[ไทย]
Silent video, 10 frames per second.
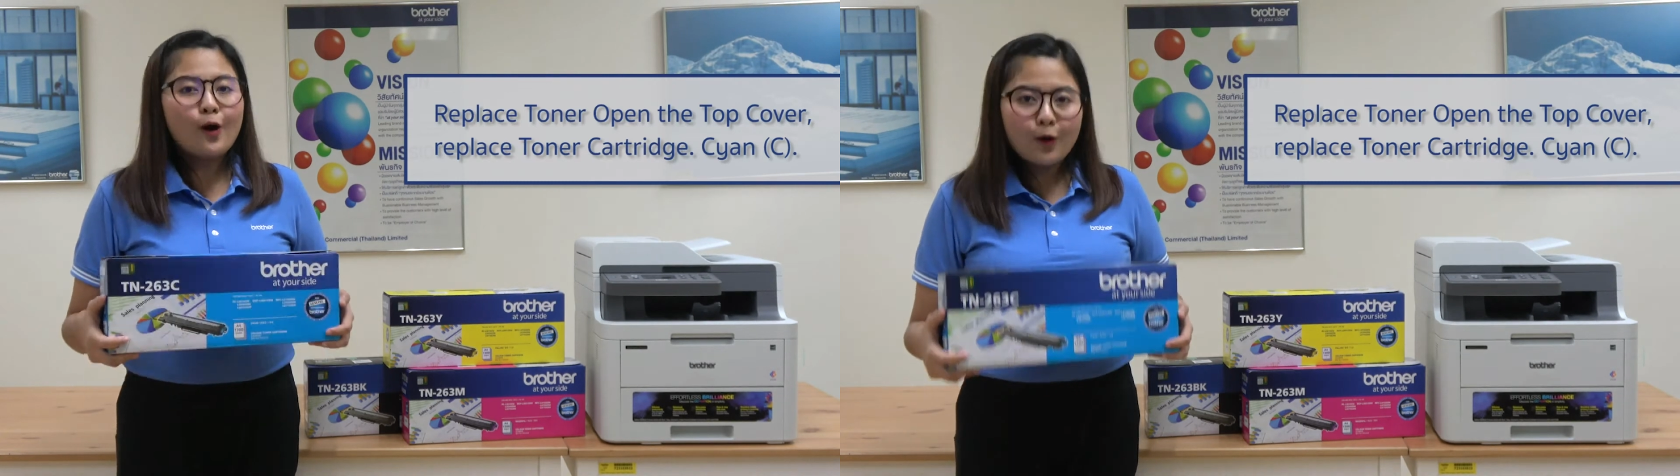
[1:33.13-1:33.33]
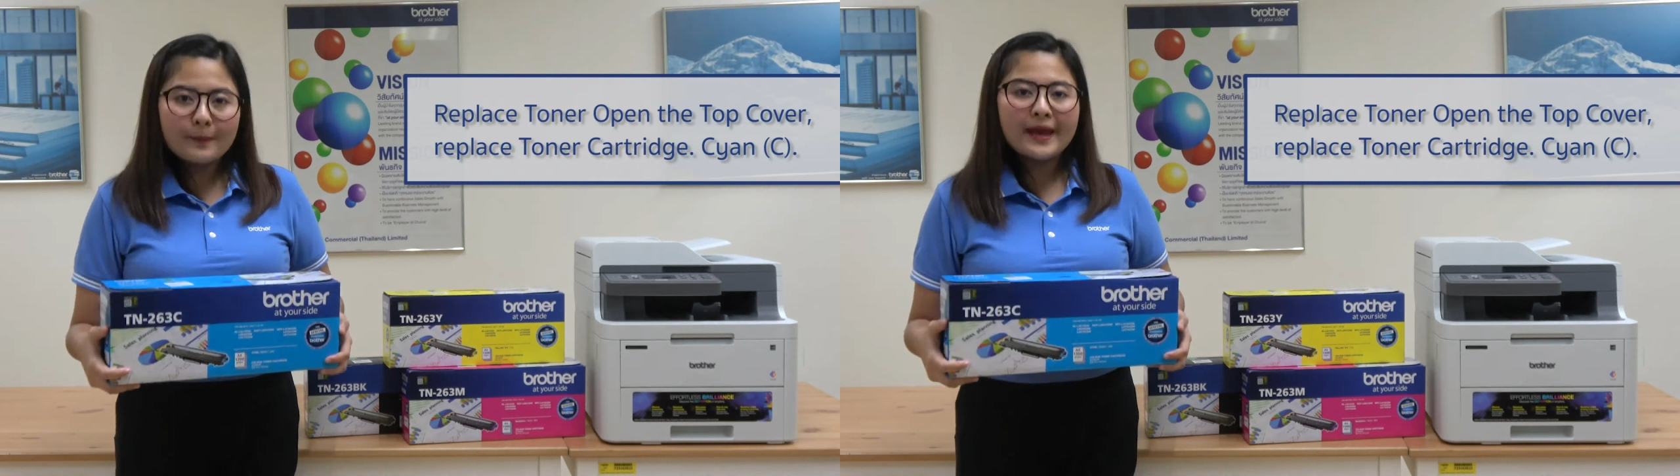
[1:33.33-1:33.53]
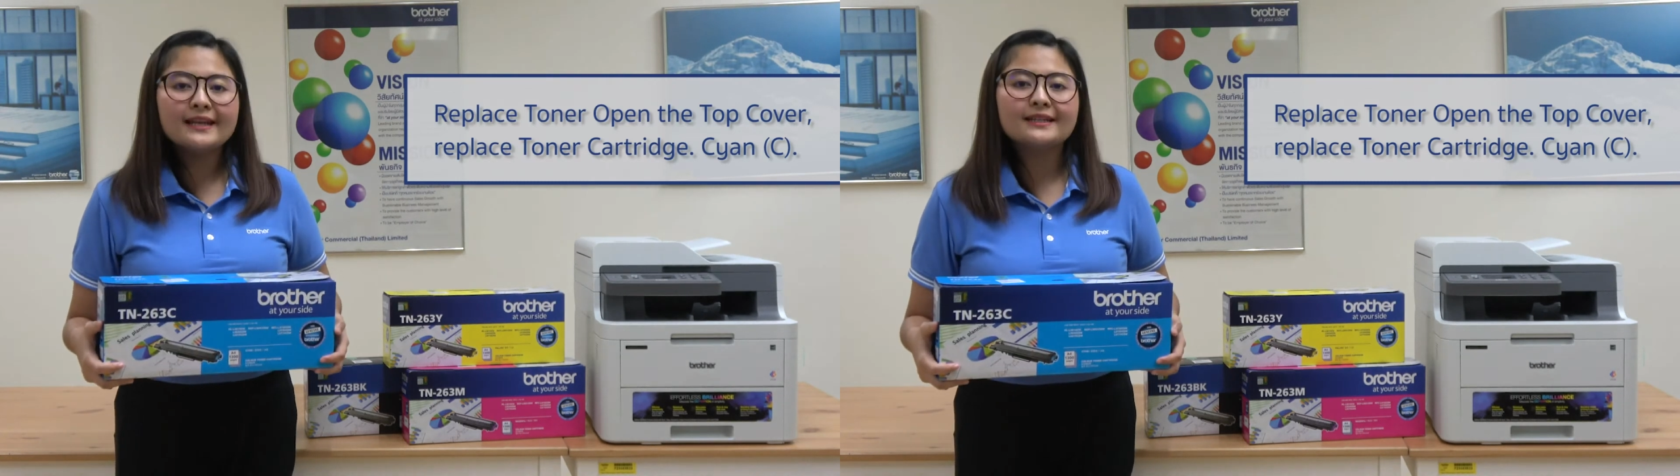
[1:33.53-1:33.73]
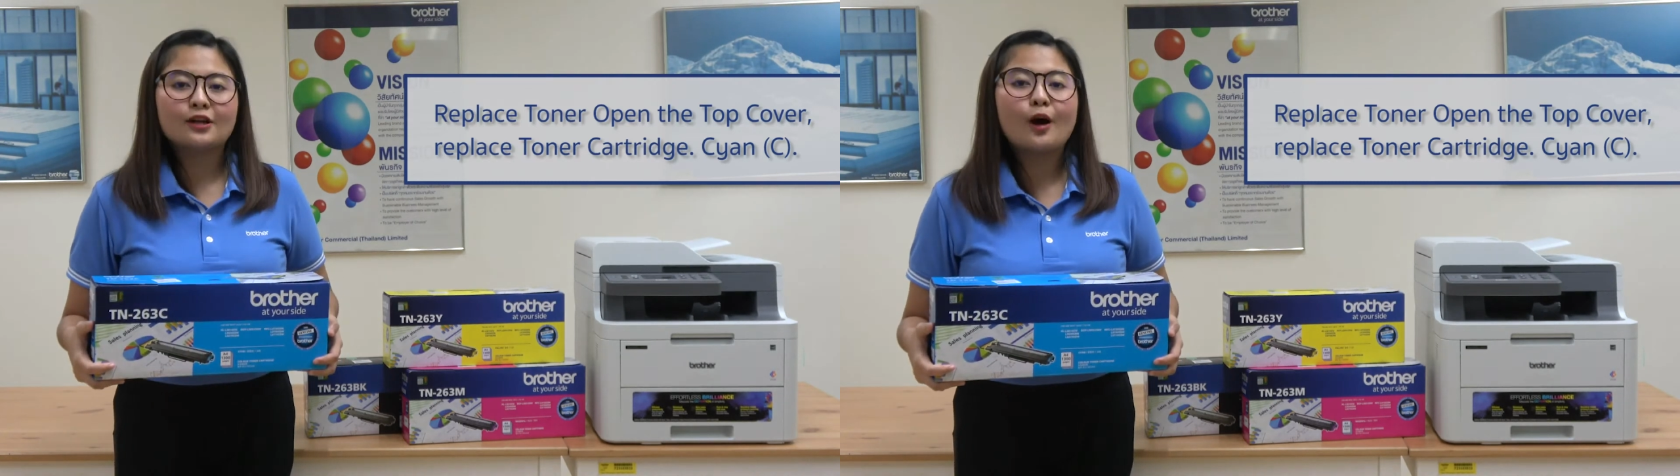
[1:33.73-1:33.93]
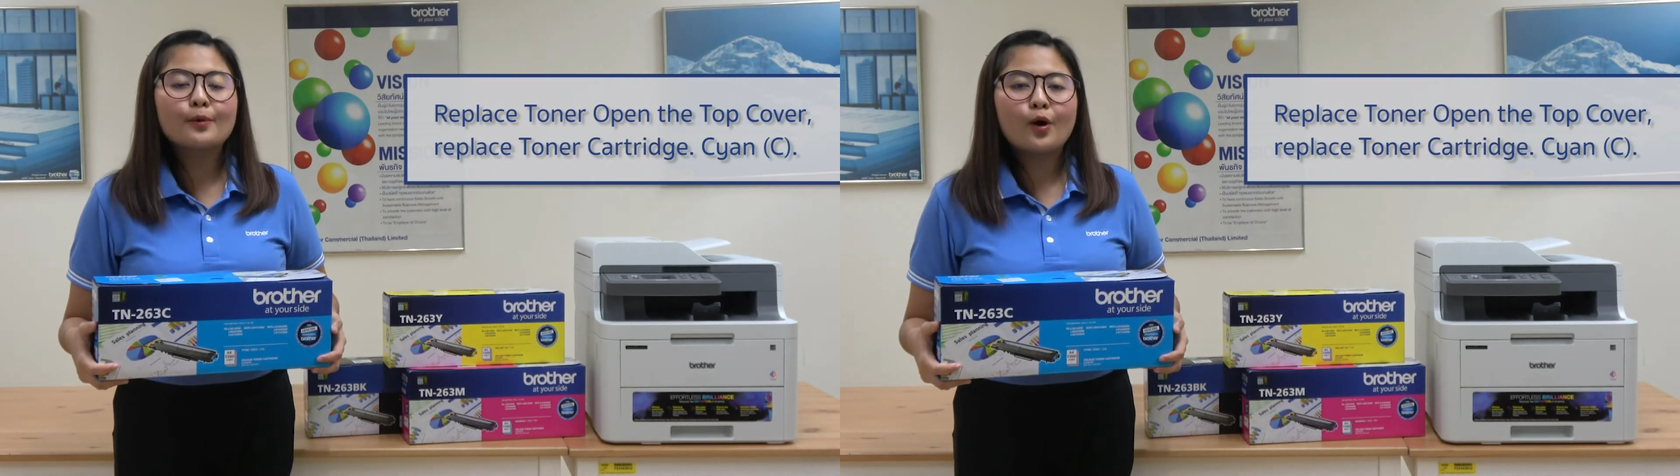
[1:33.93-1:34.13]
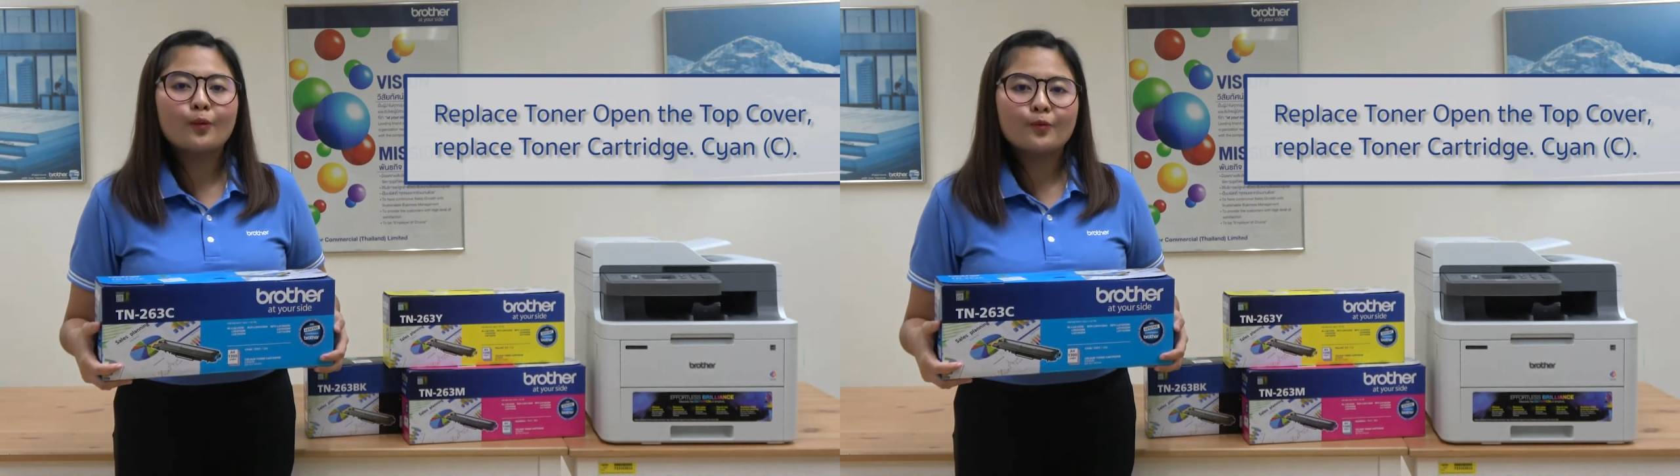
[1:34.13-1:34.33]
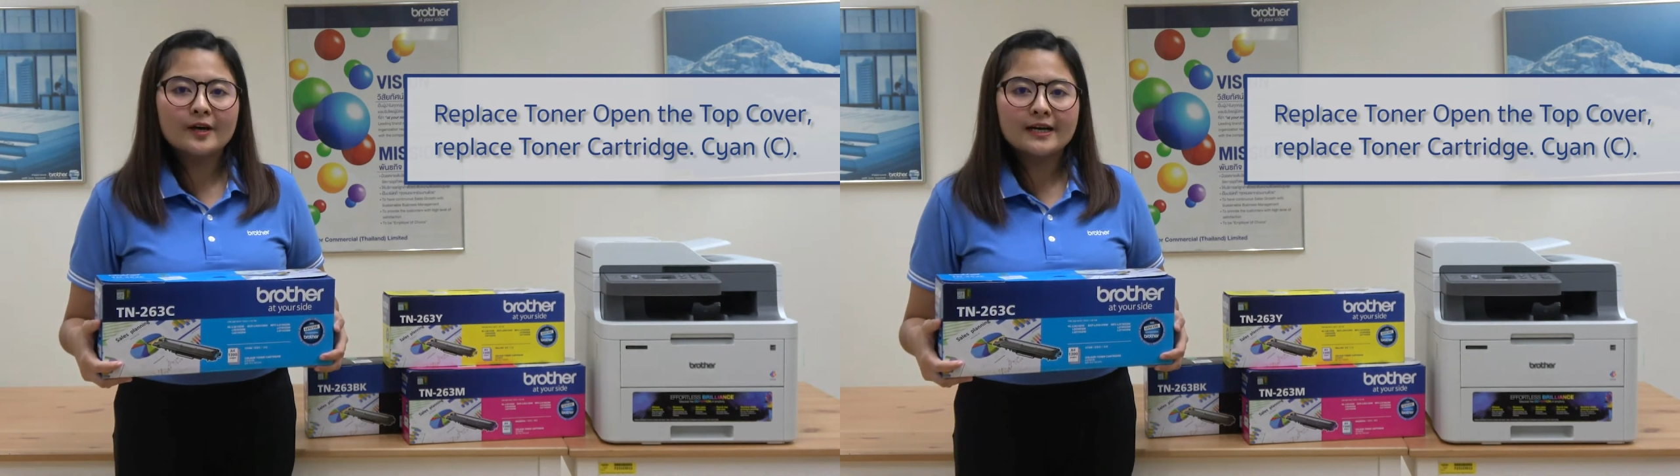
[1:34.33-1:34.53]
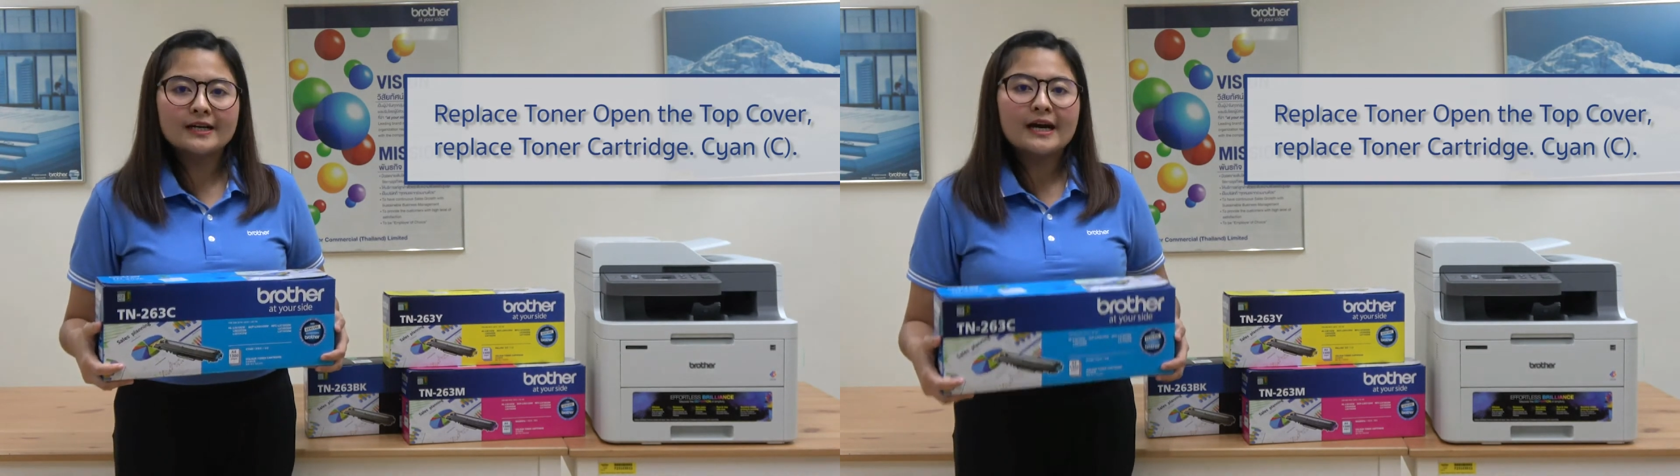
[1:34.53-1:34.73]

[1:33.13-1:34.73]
Open the top cover